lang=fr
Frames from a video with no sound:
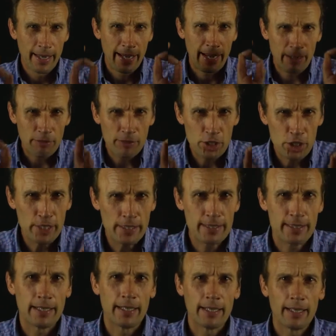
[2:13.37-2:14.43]

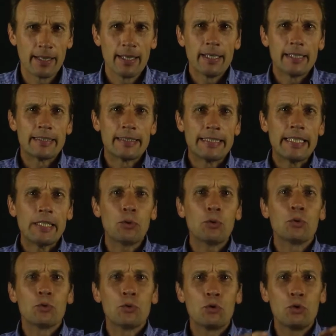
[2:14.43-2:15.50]
Réfléchissez, si
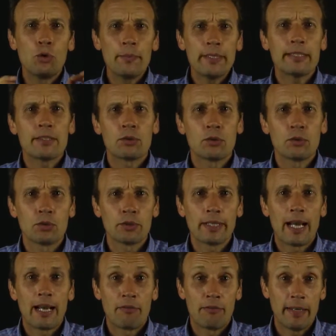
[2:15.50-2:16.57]
une
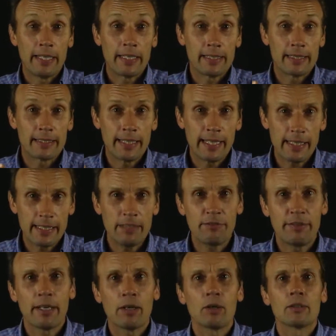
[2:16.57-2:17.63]
demi-seconde a fait une telle
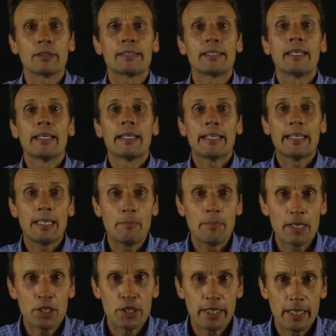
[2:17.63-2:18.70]
différence,
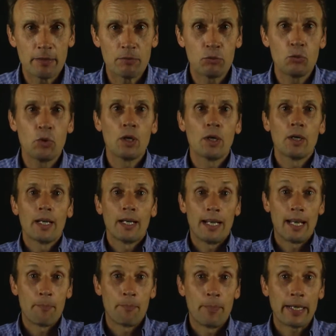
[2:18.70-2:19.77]
imaginez-vous
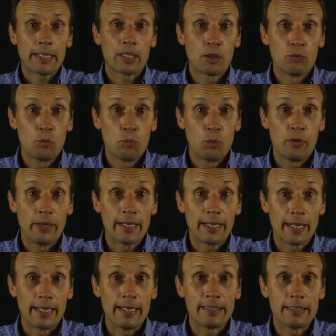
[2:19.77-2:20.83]
l'impact que vous pouvez
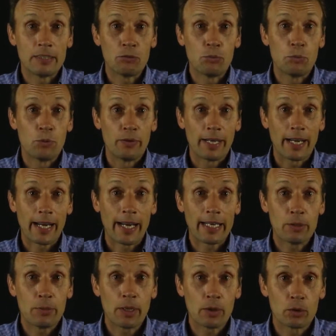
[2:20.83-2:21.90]
créer si vous pouvez
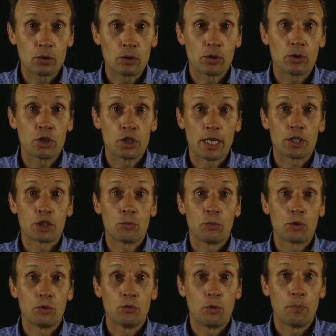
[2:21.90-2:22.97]
réduire le temps de
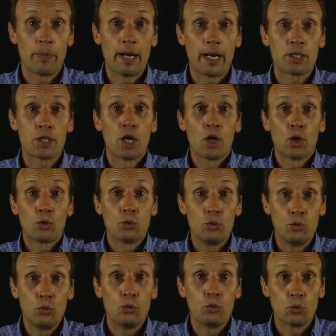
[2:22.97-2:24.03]
chargement de vos pages
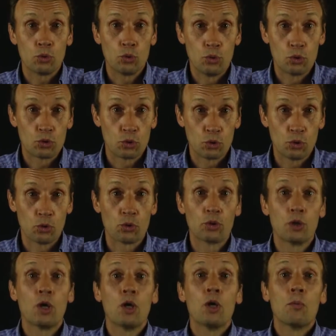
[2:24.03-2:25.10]
d'une ou deux
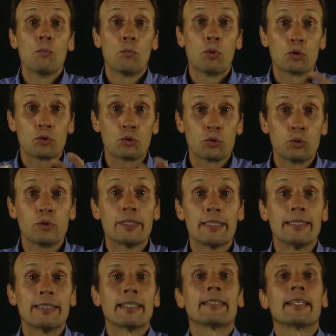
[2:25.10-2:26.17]
secondes pour tous
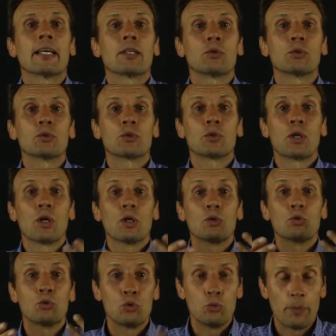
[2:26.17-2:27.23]
ces internautes
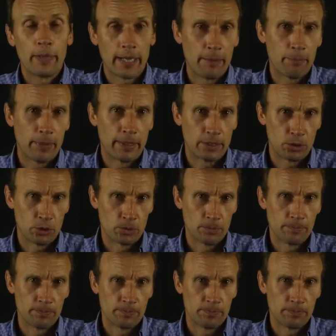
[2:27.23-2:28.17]
super impatients.